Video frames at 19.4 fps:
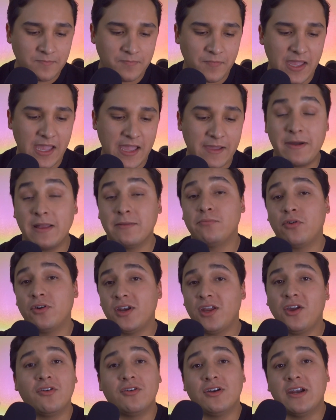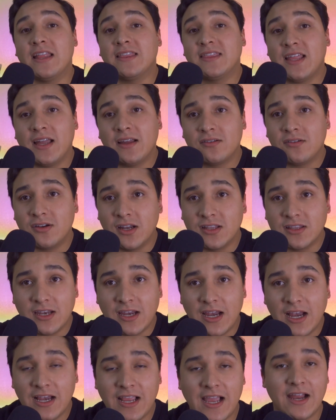eh, Bad Bunny con Nata, con
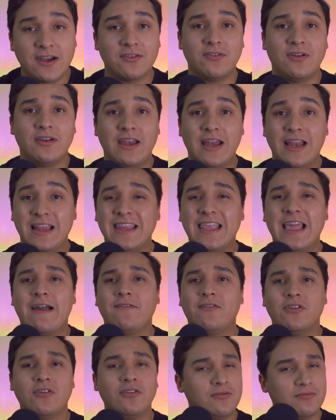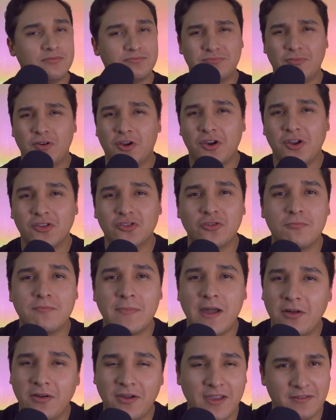Natanael Cano en El Diablo, corrió
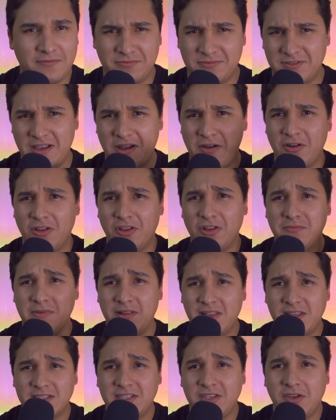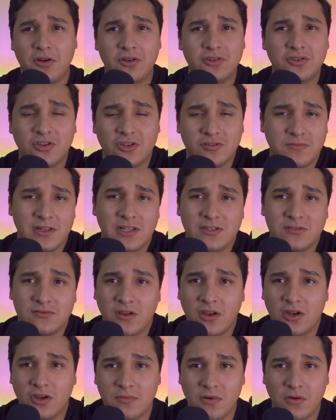tumbado que acuerda en 2018,
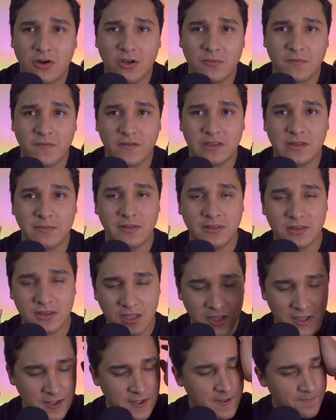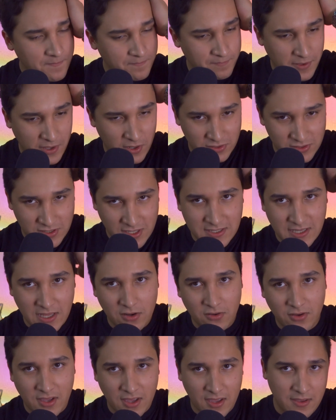2019, no me acuerdo perfectamente, pero sí es
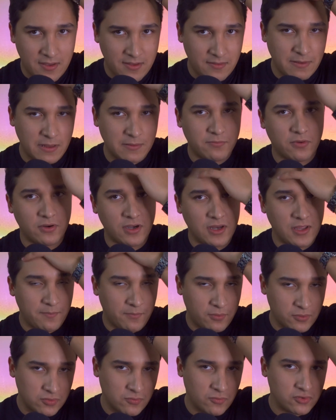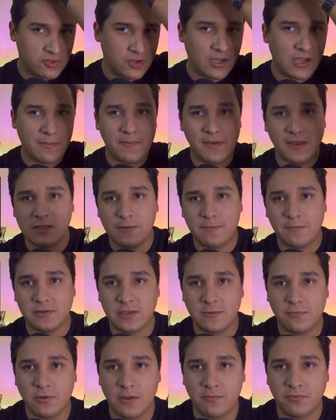algo que Bad Bunny puso mucho hincapié desde el
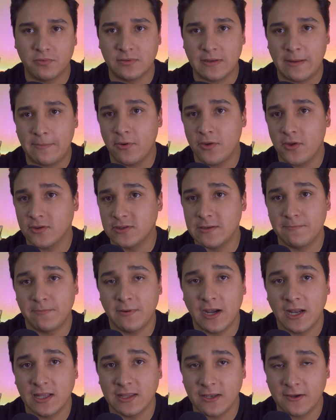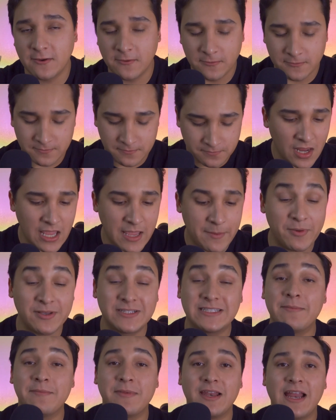principio y pues apoyó siempre a Nata, ¿no? Y
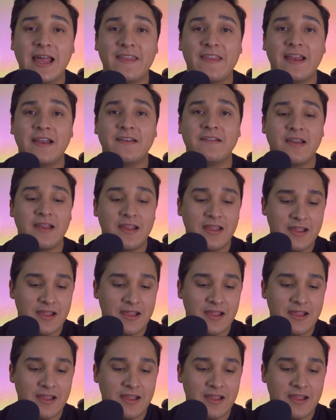pues también a Adrián